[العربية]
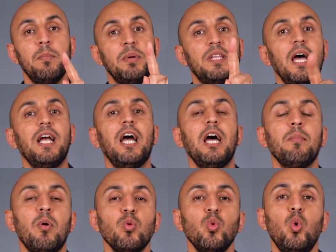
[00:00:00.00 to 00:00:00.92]
بدي احكي
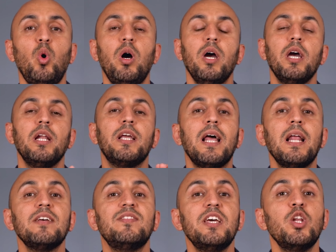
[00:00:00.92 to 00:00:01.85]
عن موضوع
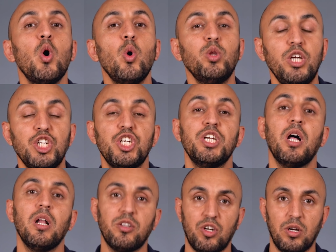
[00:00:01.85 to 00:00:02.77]
الجالكسي نوت
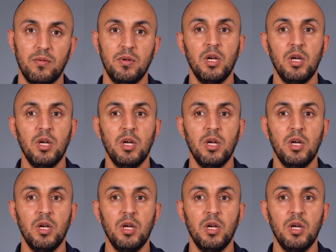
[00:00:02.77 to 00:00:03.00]
20 الترا